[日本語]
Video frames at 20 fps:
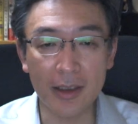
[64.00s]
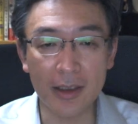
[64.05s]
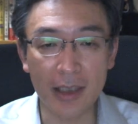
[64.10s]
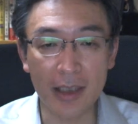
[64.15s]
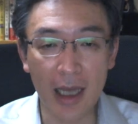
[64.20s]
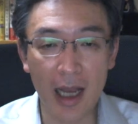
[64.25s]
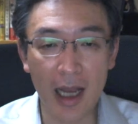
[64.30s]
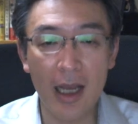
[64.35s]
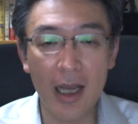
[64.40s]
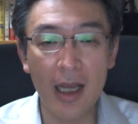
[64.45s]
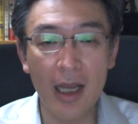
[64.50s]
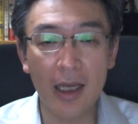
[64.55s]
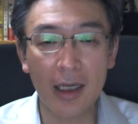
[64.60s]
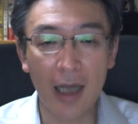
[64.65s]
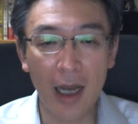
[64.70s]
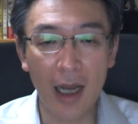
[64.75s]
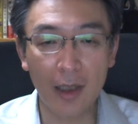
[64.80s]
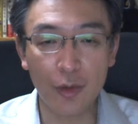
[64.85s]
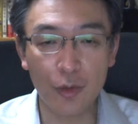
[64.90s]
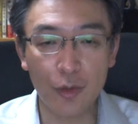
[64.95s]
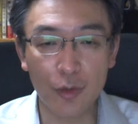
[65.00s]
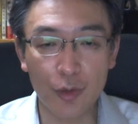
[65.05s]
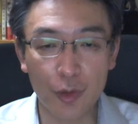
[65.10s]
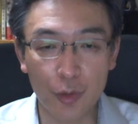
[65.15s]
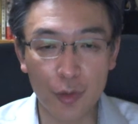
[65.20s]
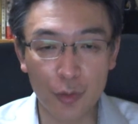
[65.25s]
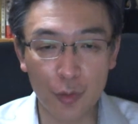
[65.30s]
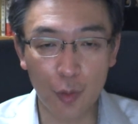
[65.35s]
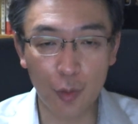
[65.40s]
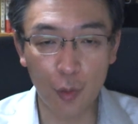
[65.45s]
者、各
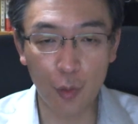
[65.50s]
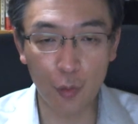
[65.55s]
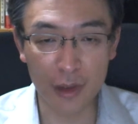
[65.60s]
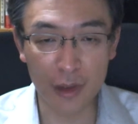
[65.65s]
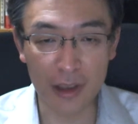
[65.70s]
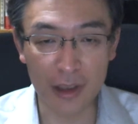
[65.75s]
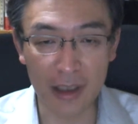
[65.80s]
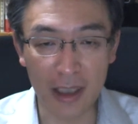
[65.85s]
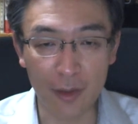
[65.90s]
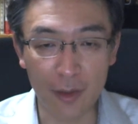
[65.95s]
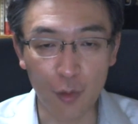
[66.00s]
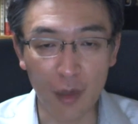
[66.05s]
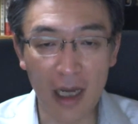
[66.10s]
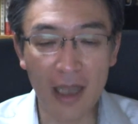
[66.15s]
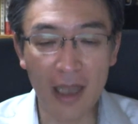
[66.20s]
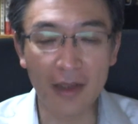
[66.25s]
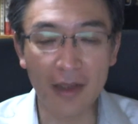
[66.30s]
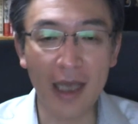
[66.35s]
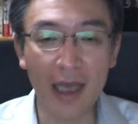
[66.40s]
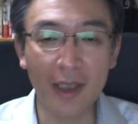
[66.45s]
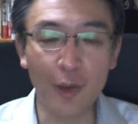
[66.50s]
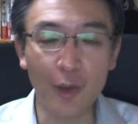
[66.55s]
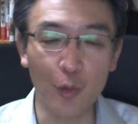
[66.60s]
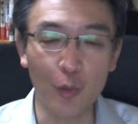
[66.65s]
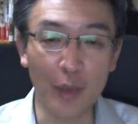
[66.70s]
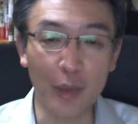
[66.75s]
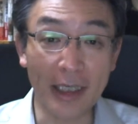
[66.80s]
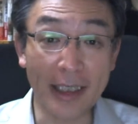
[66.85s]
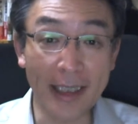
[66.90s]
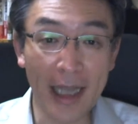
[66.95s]
種講師などが代
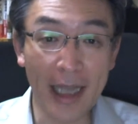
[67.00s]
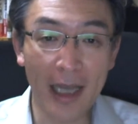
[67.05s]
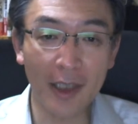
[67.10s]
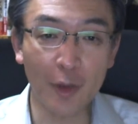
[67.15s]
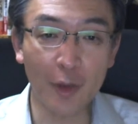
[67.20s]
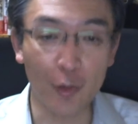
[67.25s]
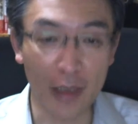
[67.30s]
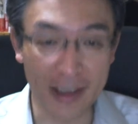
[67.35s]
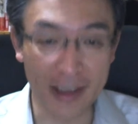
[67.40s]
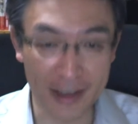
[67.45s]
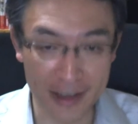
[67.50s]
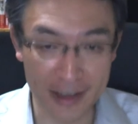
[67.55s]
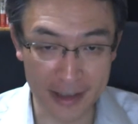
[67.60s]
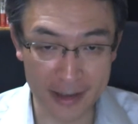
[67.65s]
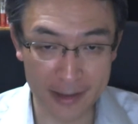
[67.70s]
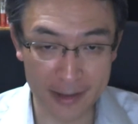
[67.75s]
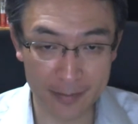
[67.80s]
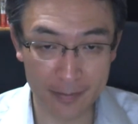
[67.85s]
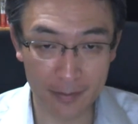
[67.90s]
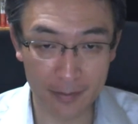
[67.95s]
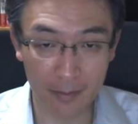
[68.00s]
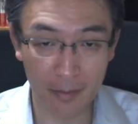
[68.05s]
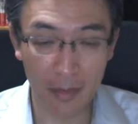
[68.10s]
表的な人たちです。